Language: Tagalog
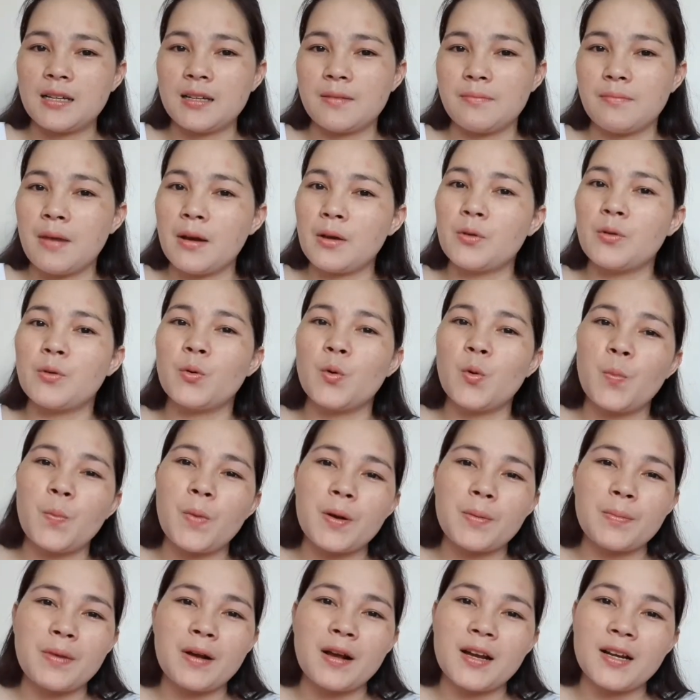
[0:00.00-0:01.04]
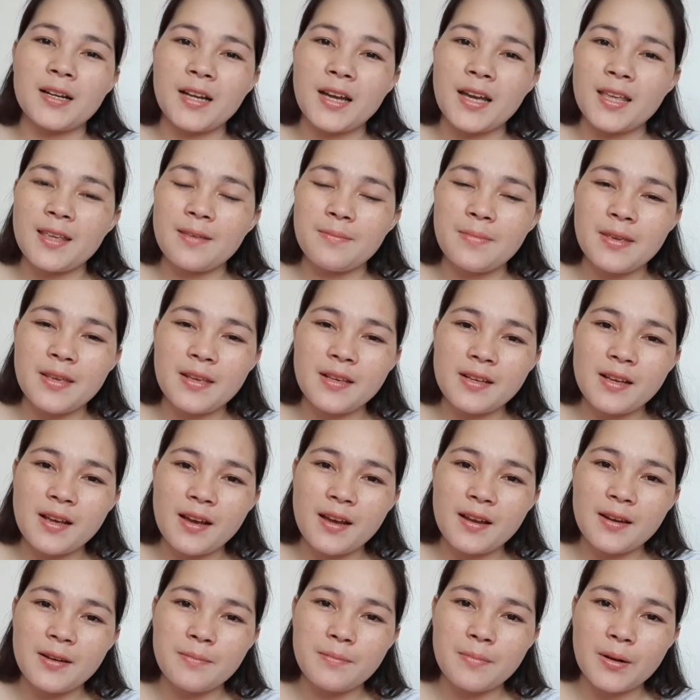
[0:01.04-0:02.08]
bago ko pang mga
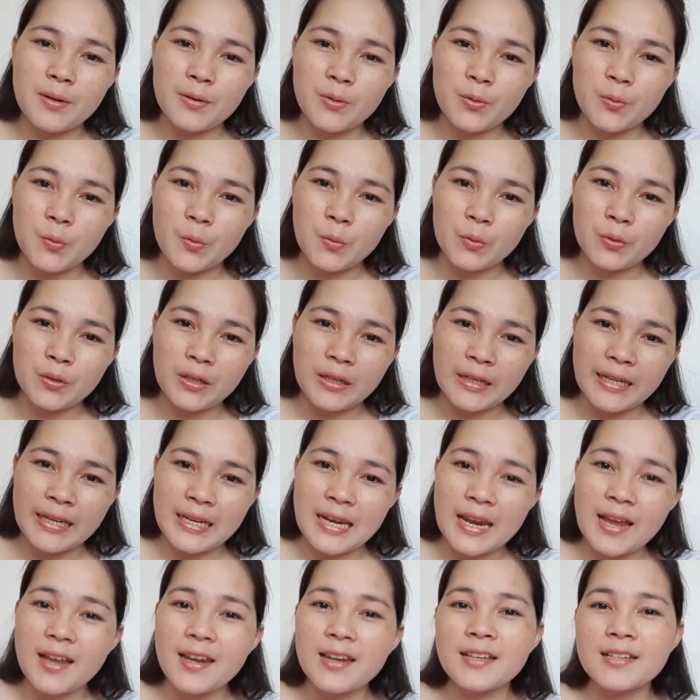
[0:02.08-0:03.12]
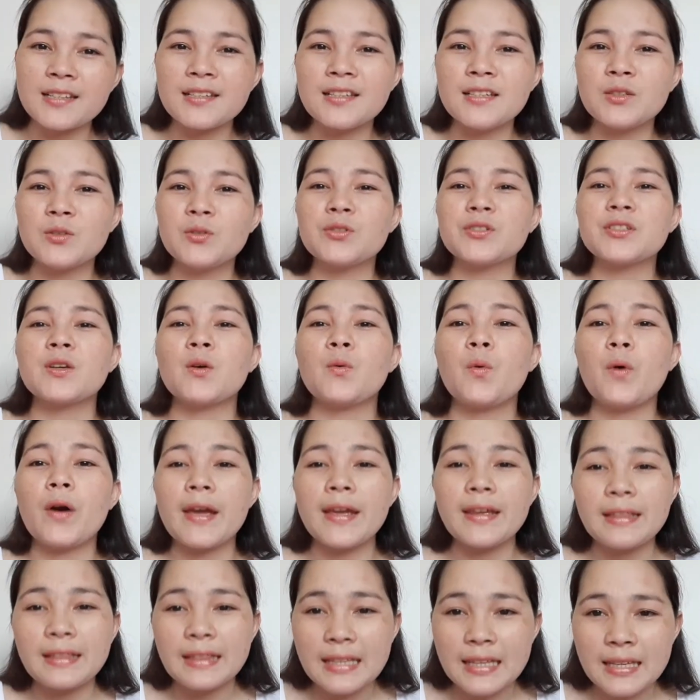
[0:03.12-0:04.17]
kaibigan, bago kong nakilala dito sa
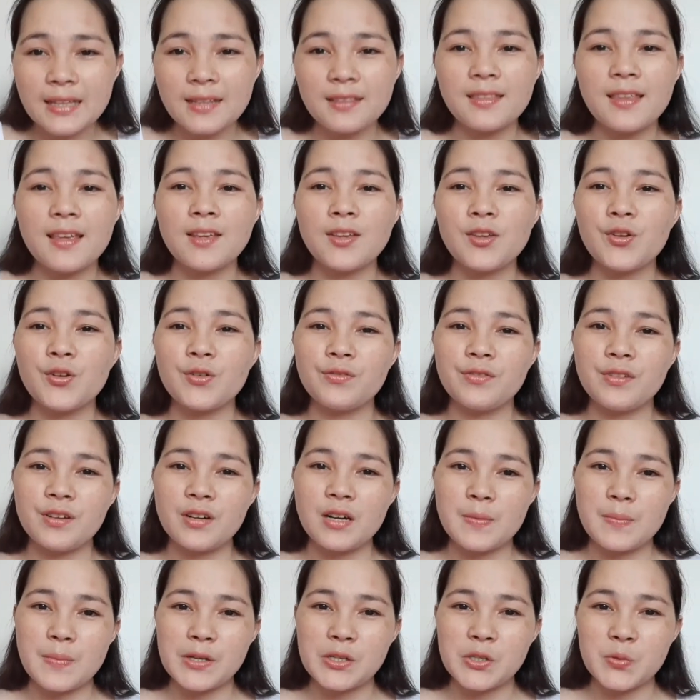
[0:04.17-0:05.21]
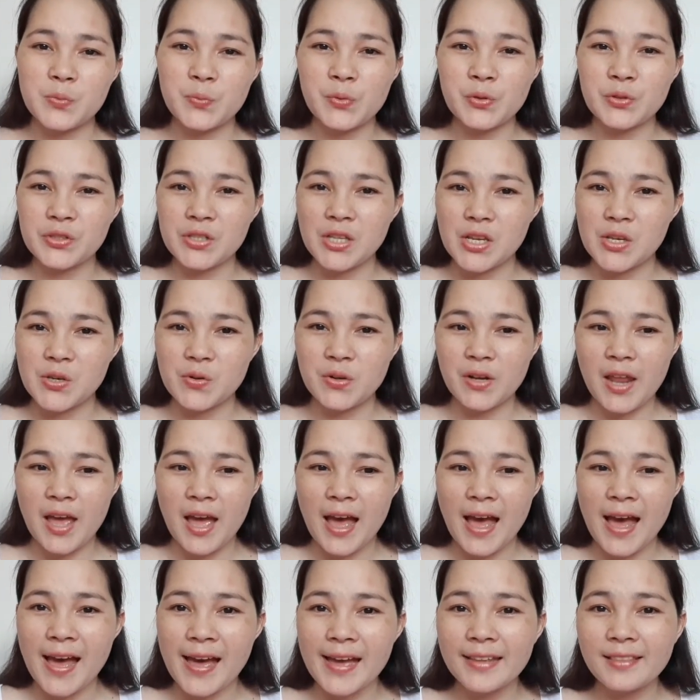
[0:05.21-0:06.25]
YT. Thank you very much po sa inyo
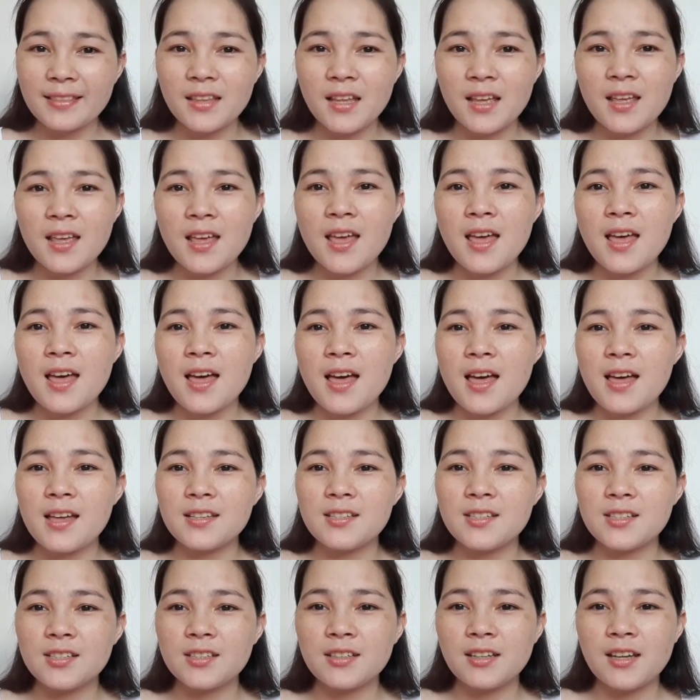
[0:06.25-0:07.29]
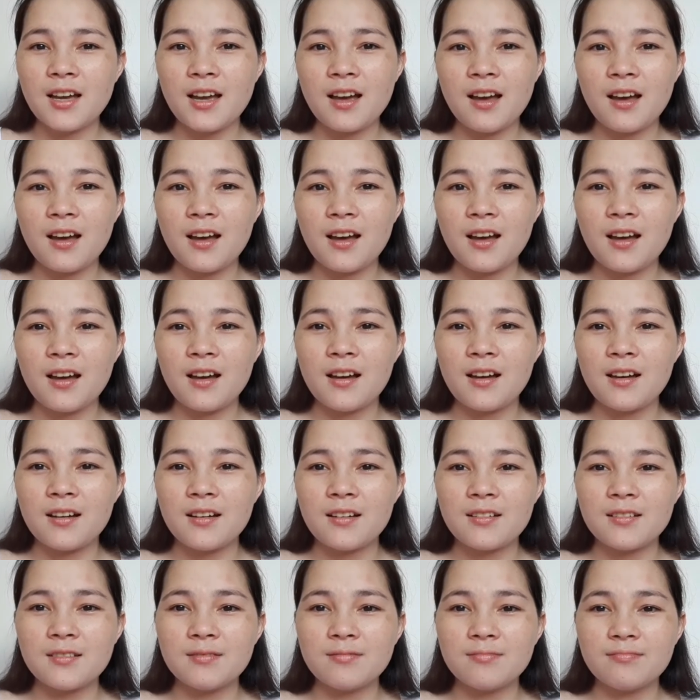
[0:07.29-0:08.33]
lahat. At saka,
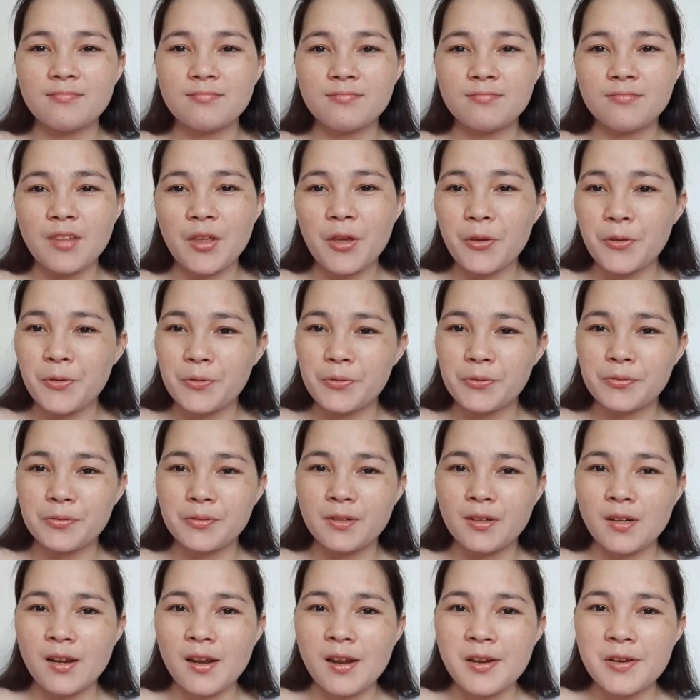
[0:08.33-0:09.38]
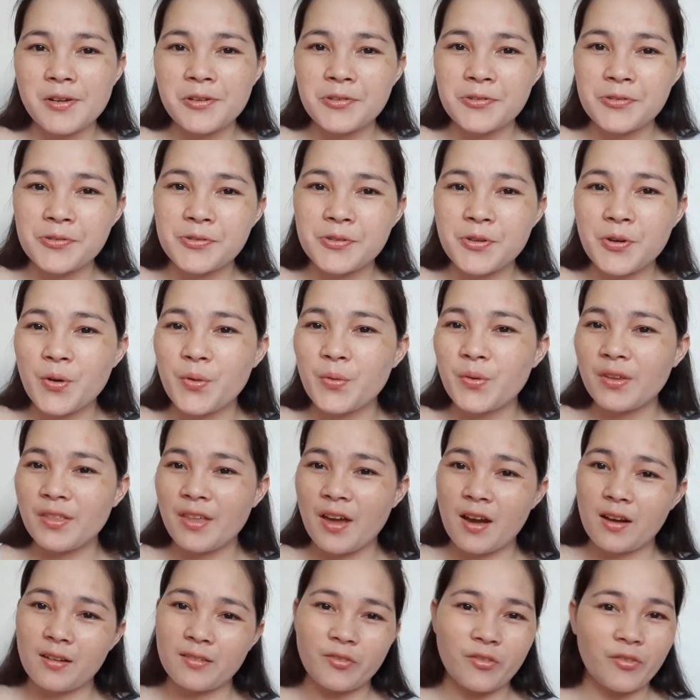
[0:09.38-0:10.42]
ayun. So,
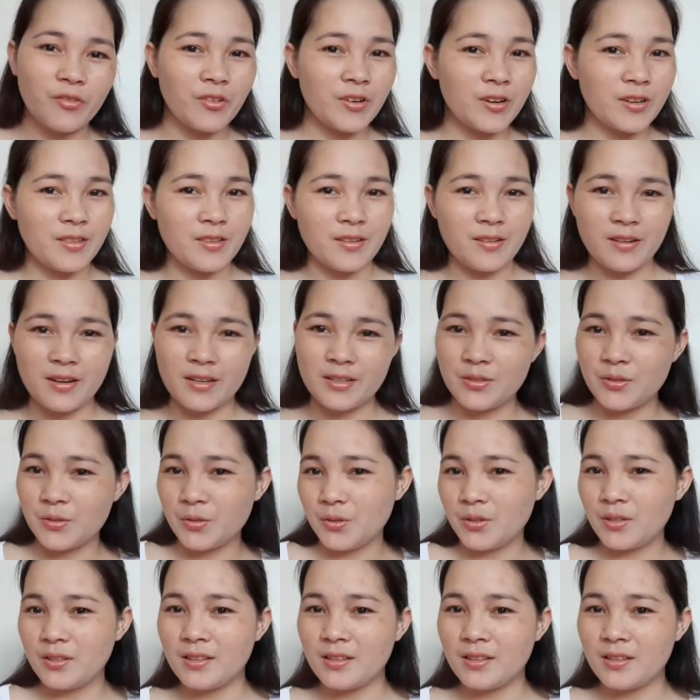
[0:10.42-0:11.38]
without further ado,